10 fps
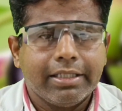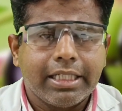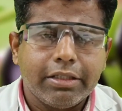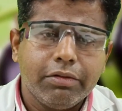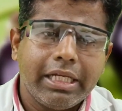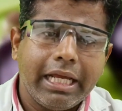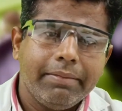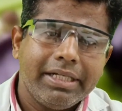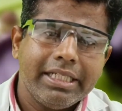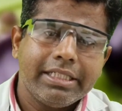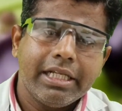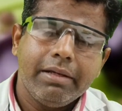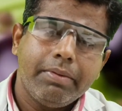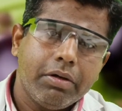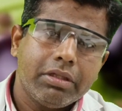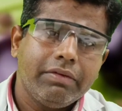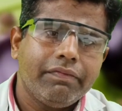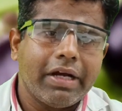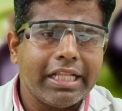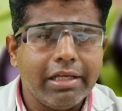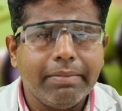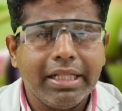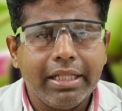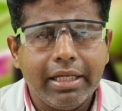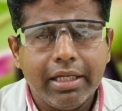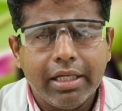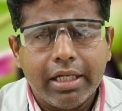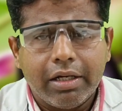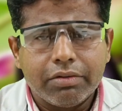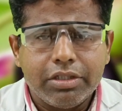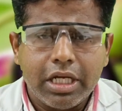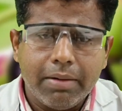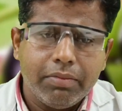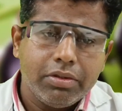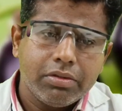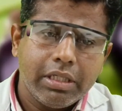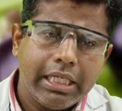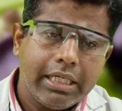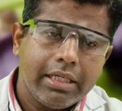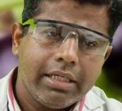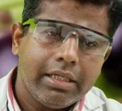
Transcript: साथियों डायबिटीज़ के लिए बहुत ही फायदेमंद है और जामुन जो है